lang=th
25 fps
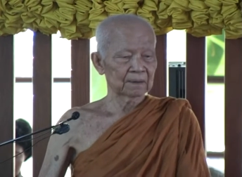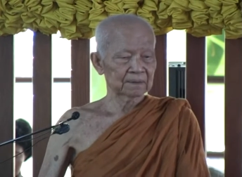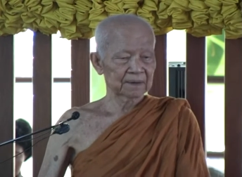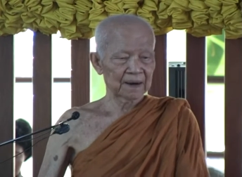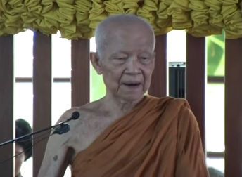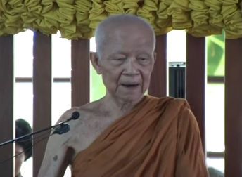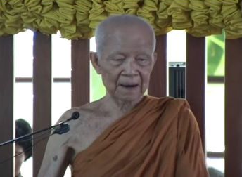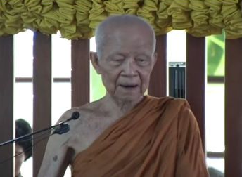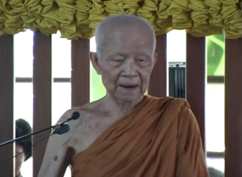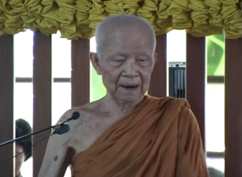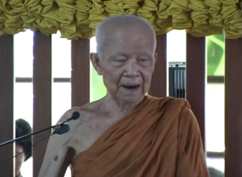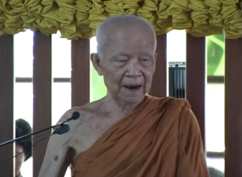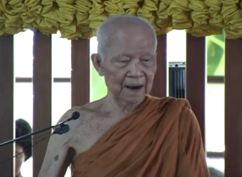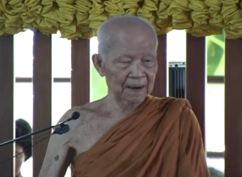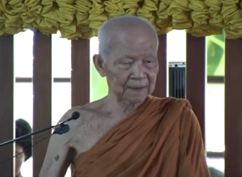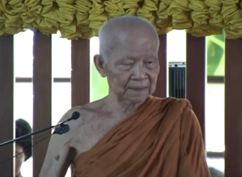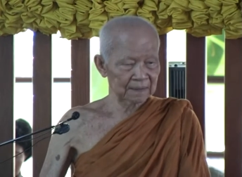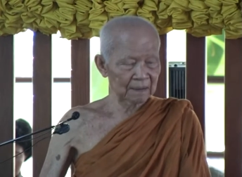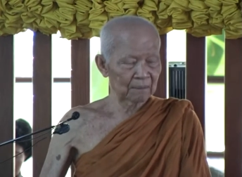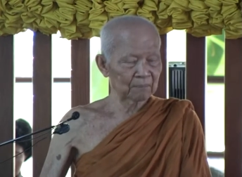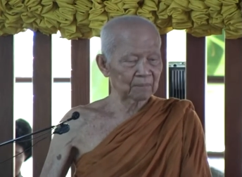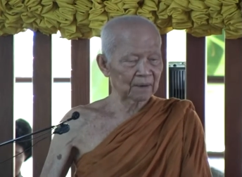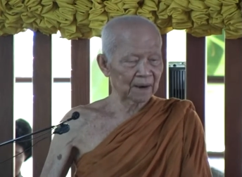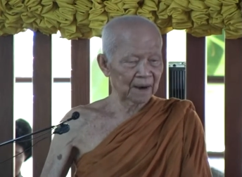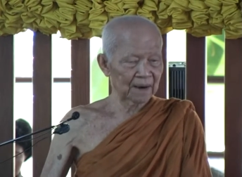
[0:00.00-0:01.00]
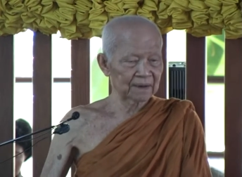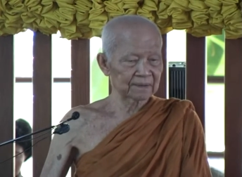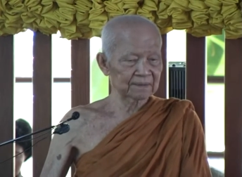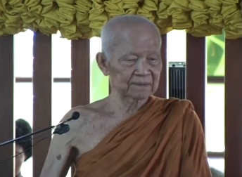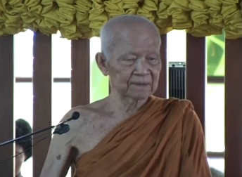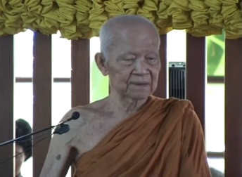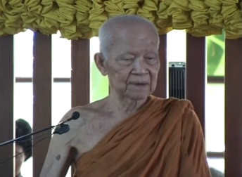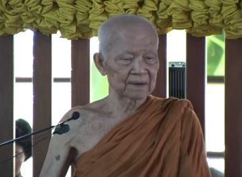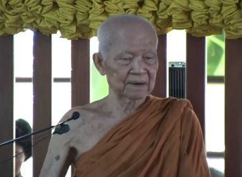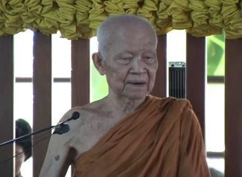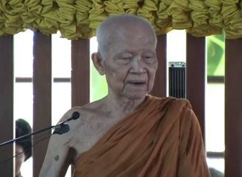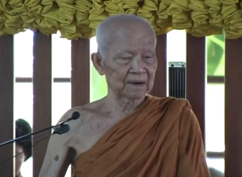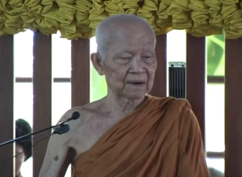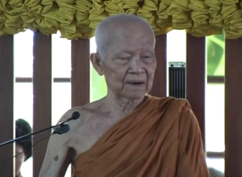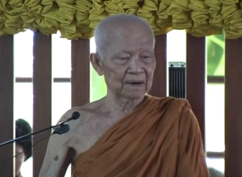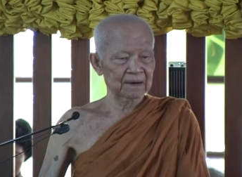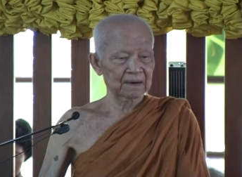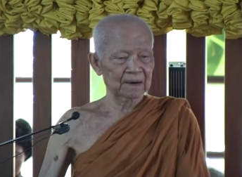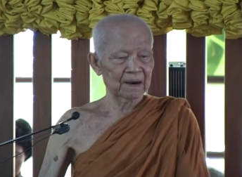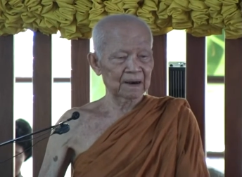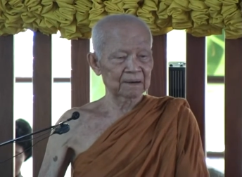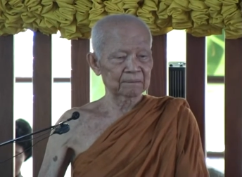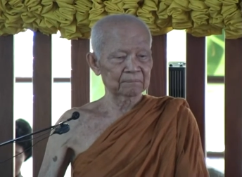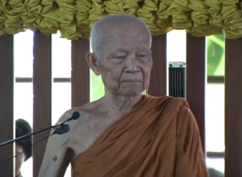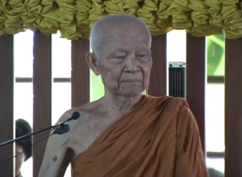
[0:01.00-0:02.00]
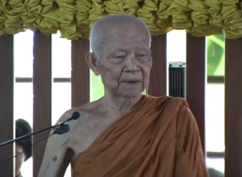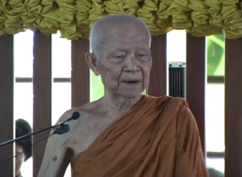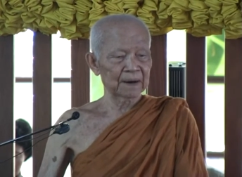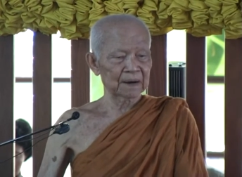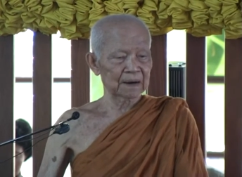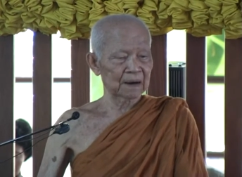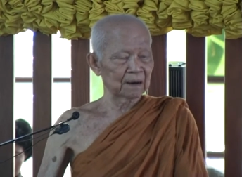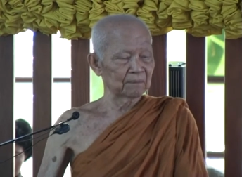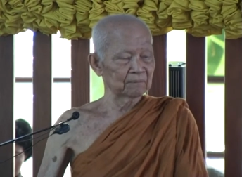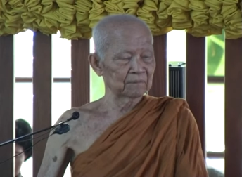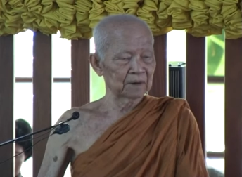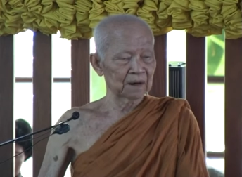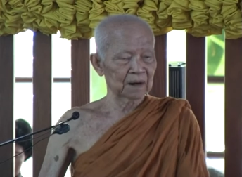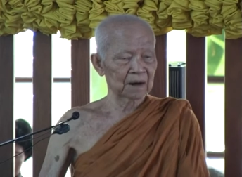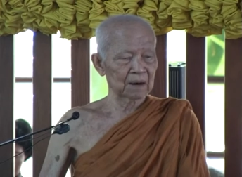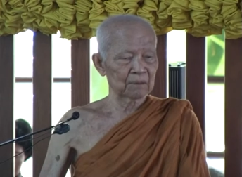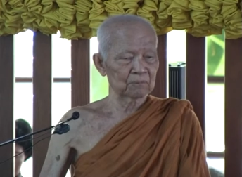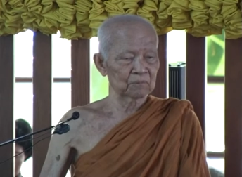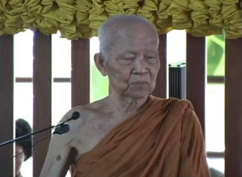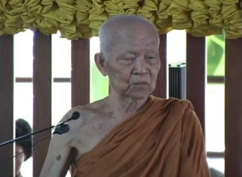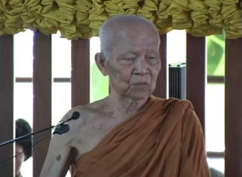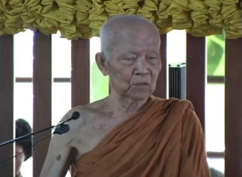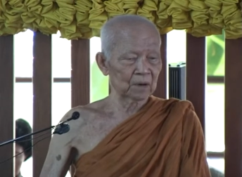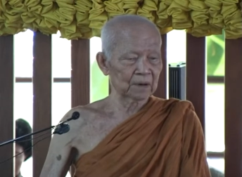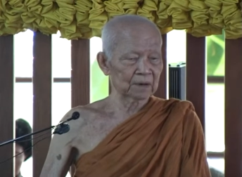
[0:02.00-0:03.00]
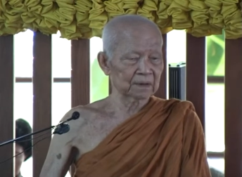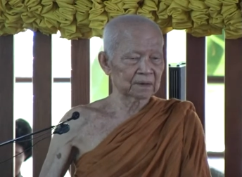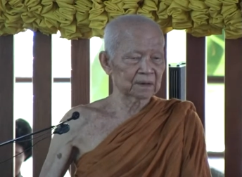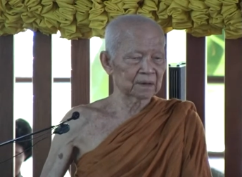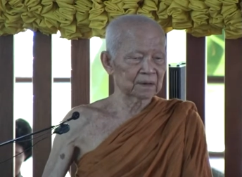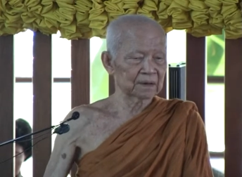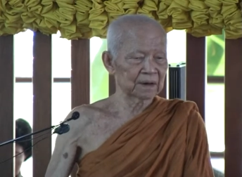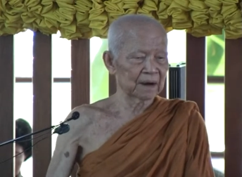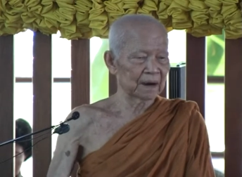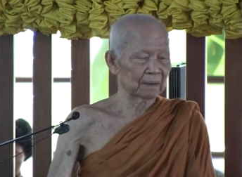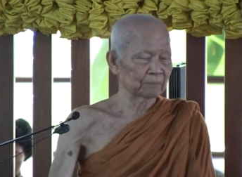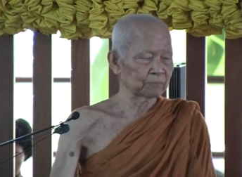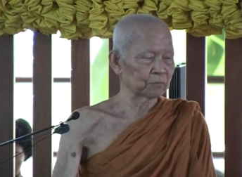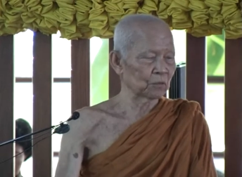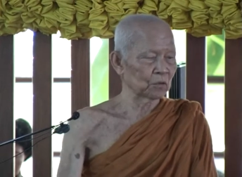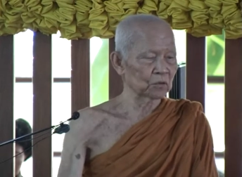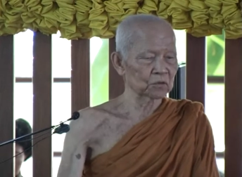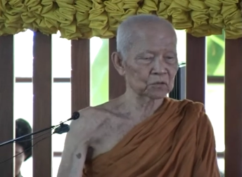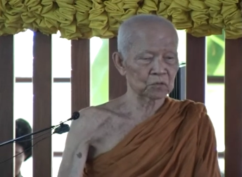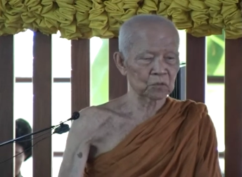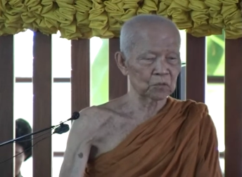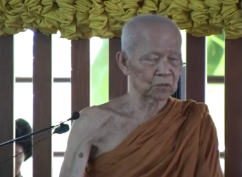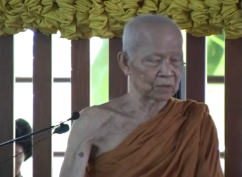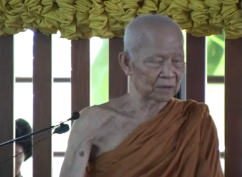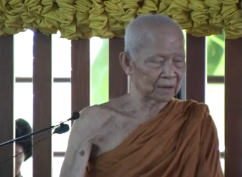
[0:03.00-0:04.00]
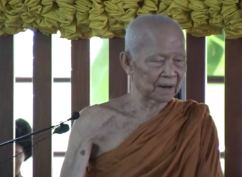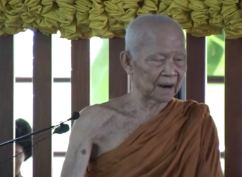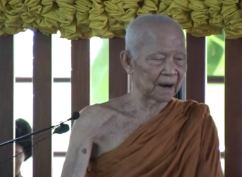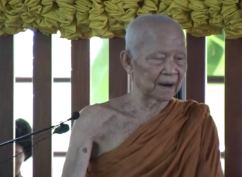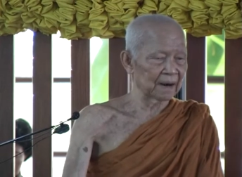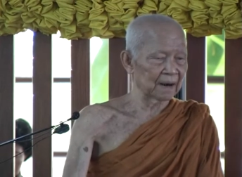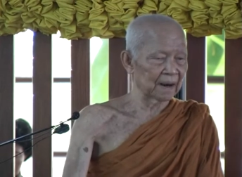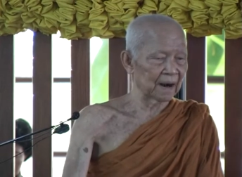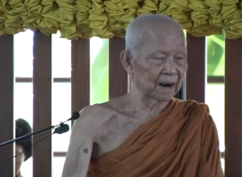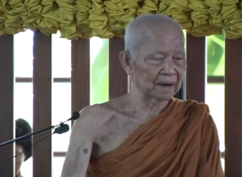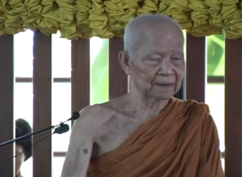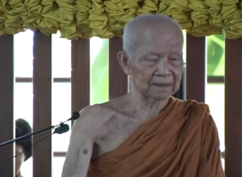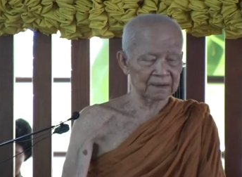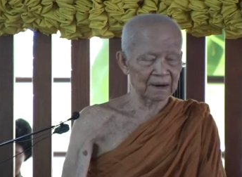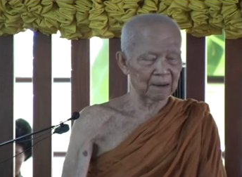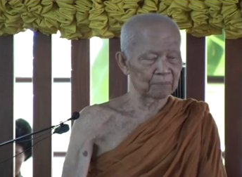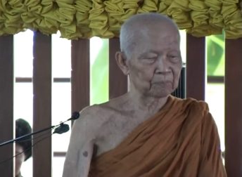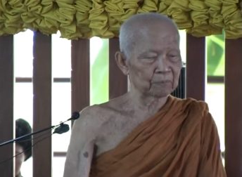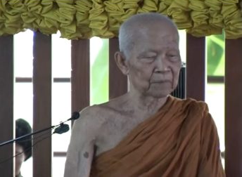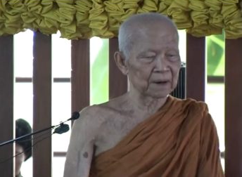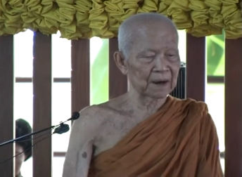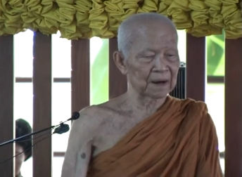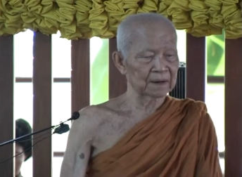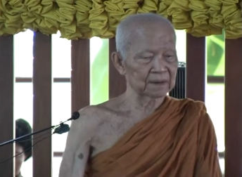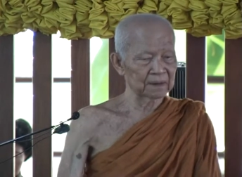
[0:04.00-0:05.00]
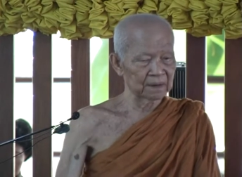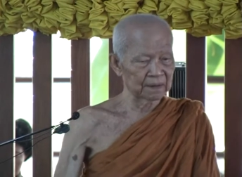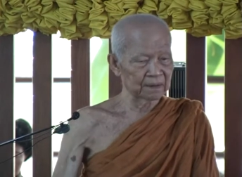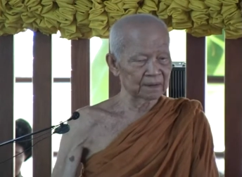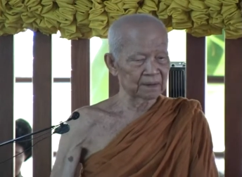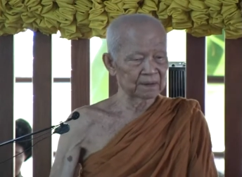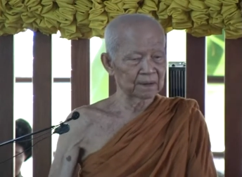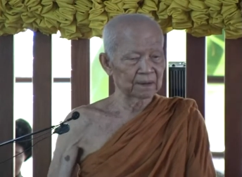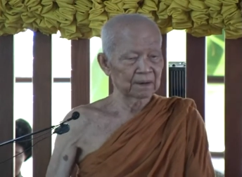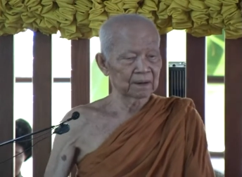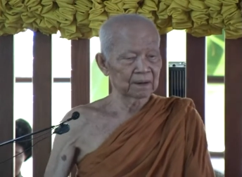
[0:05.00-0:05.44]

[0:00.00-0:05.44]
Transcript: แต่การทำลายซึ่งกันและกันไม่คำนึงคำนวณถึงเหตุผลกลไกอาจทำอะไรเลย